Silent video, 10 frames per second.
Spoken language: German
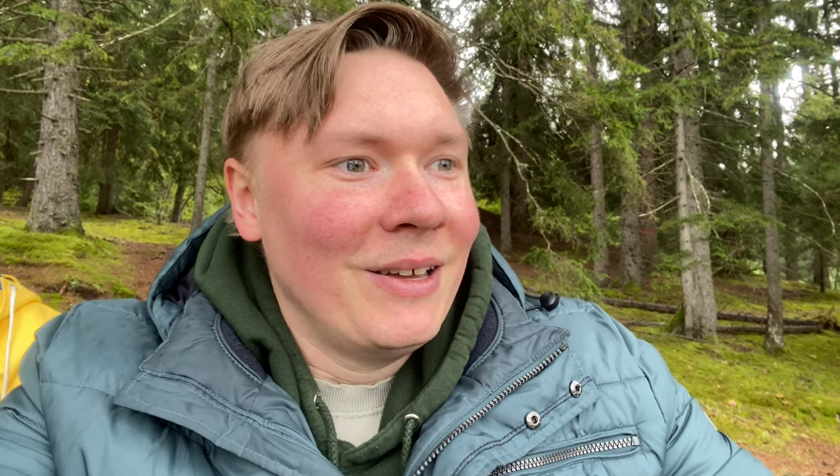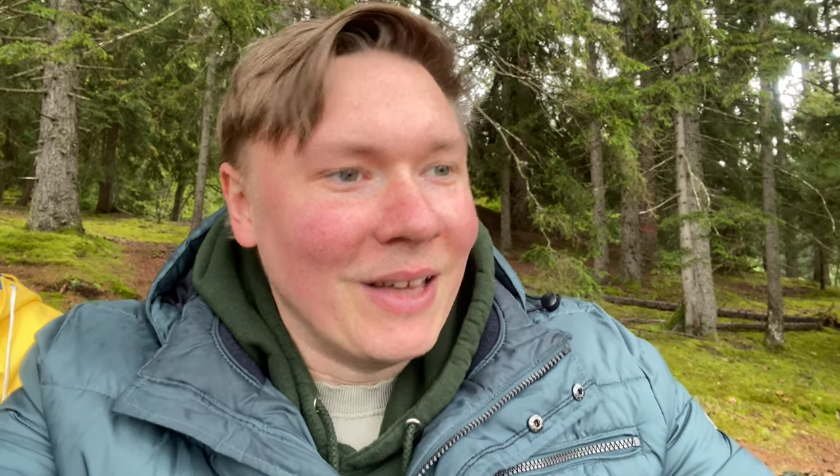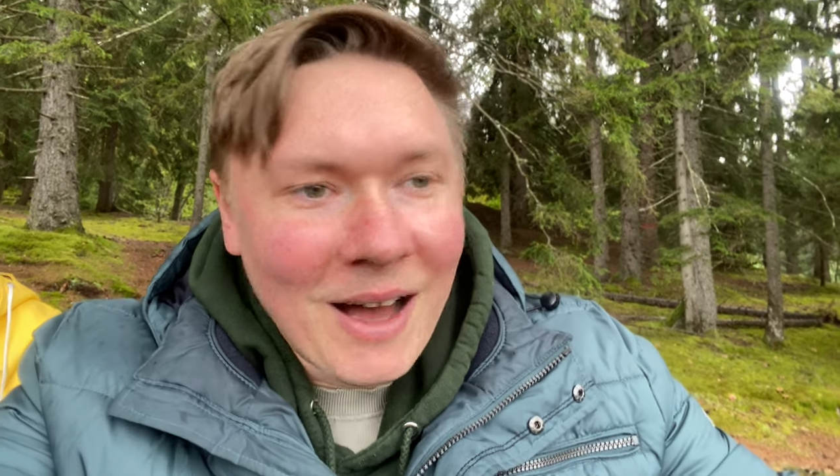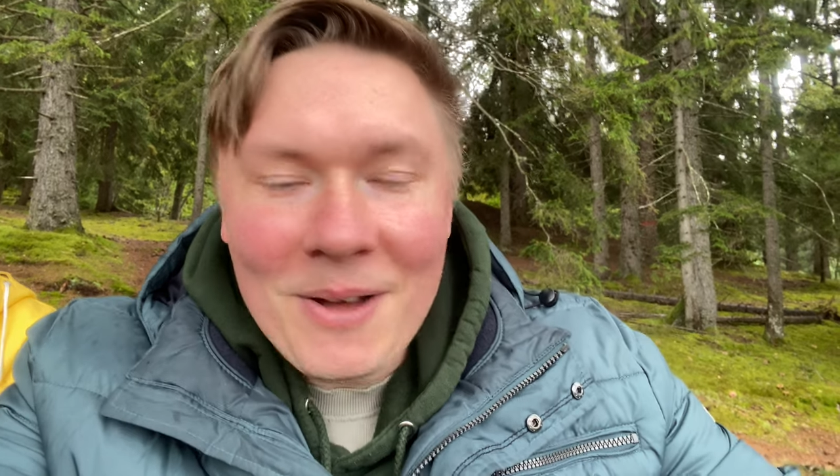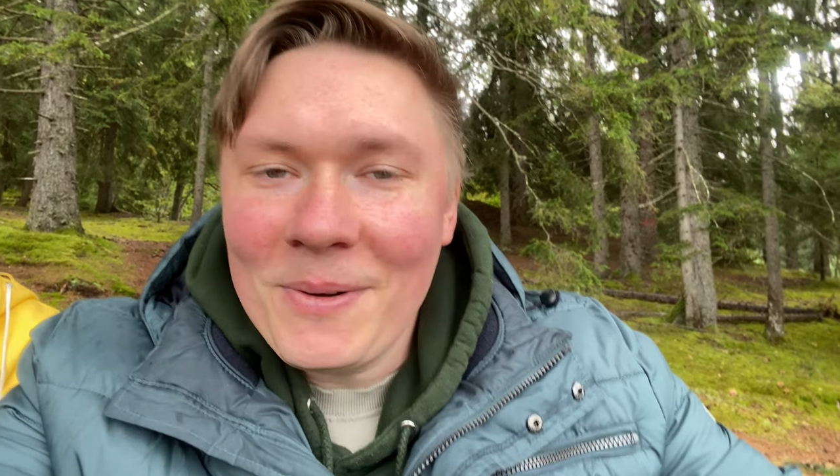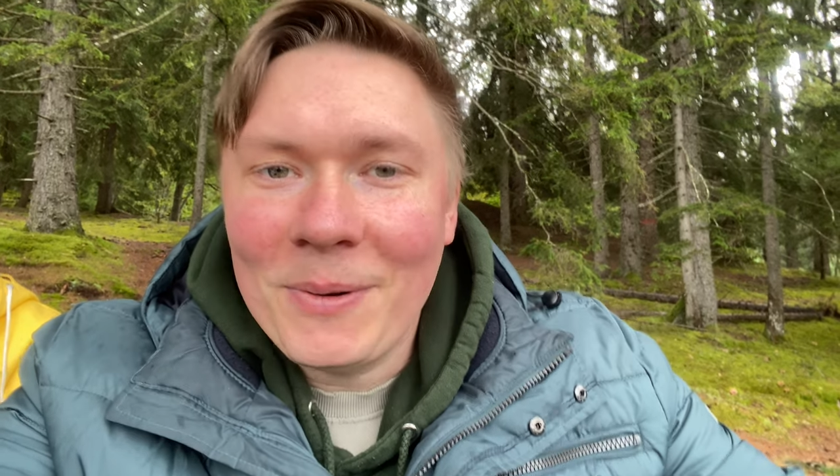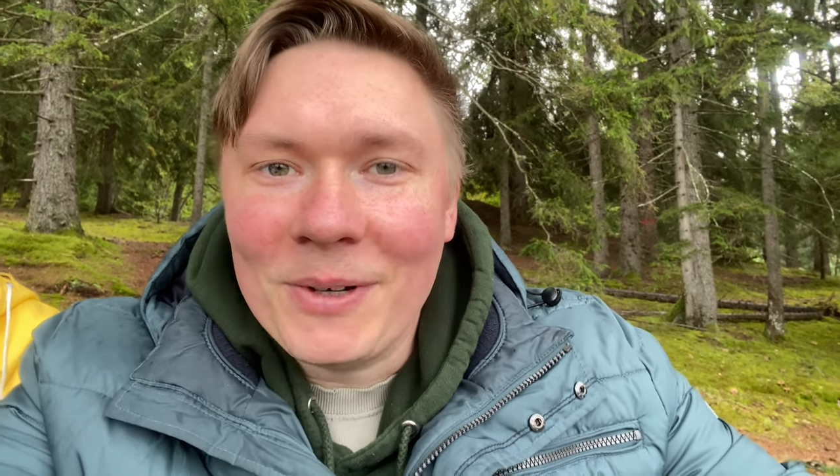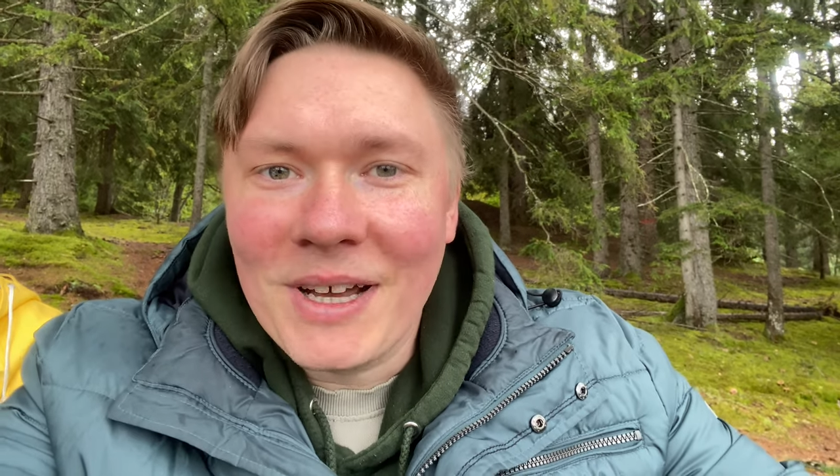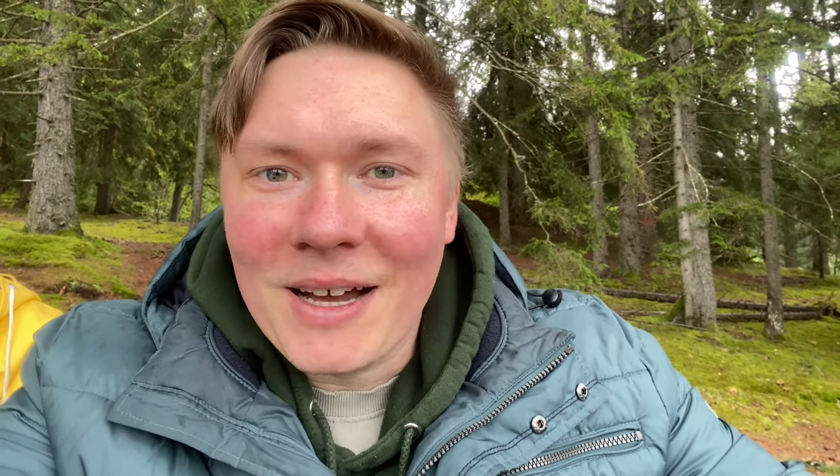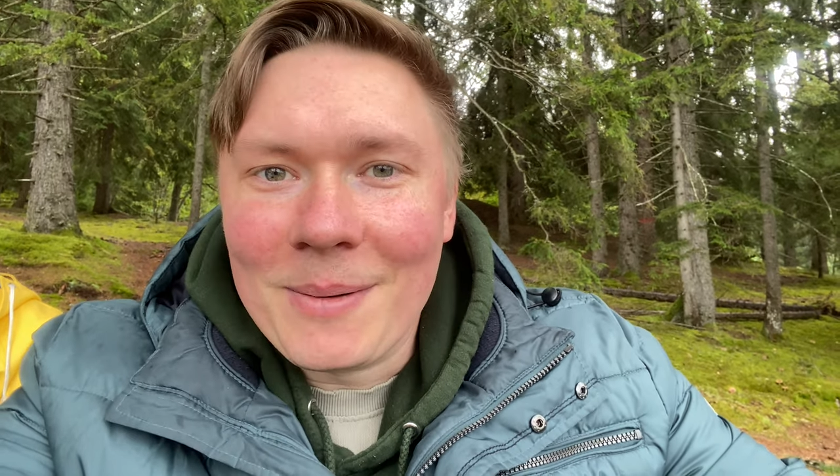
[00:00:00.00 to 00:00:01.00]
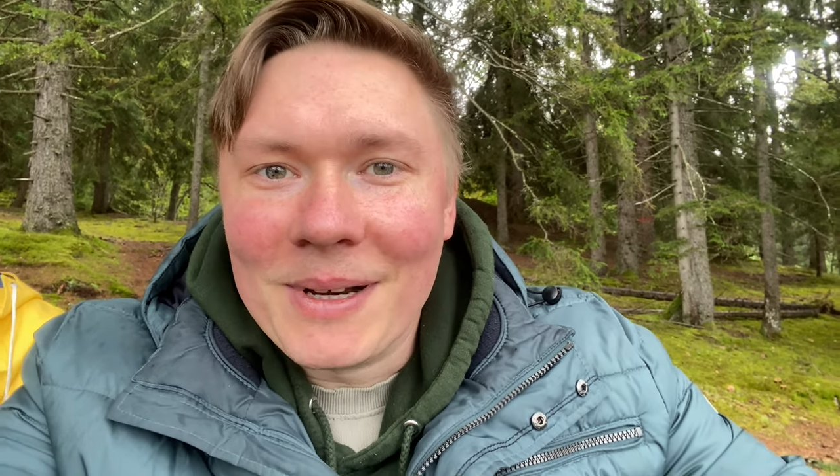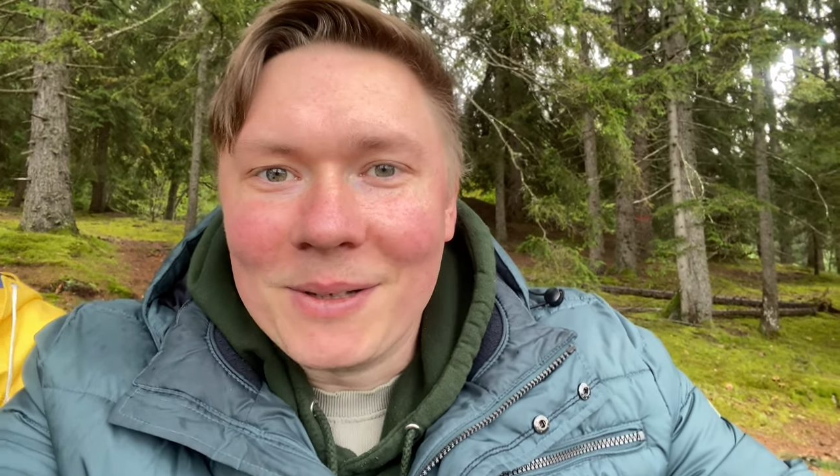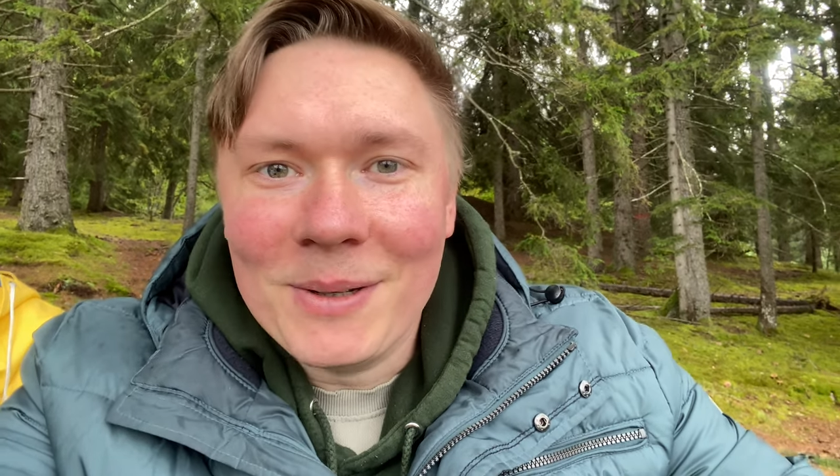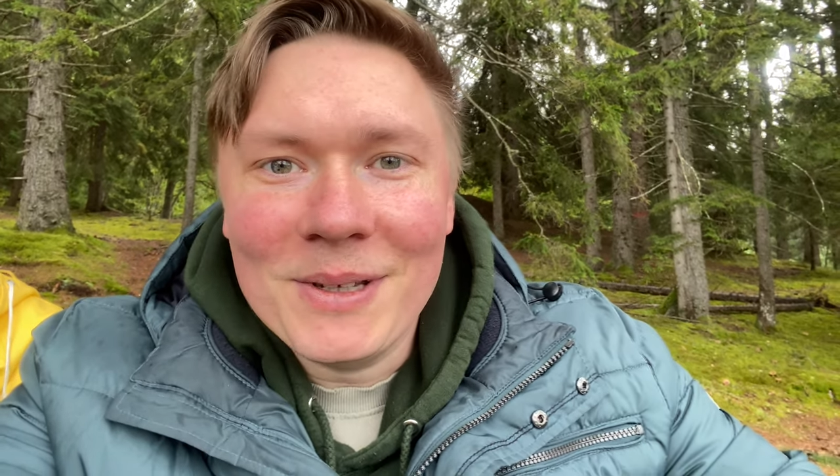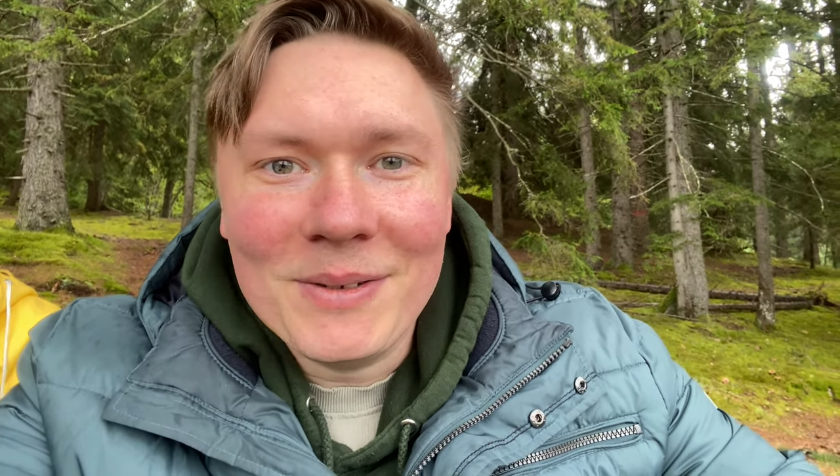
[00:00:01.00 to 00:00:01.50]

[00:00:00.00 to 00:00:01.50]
Ja, und da kann man natürlich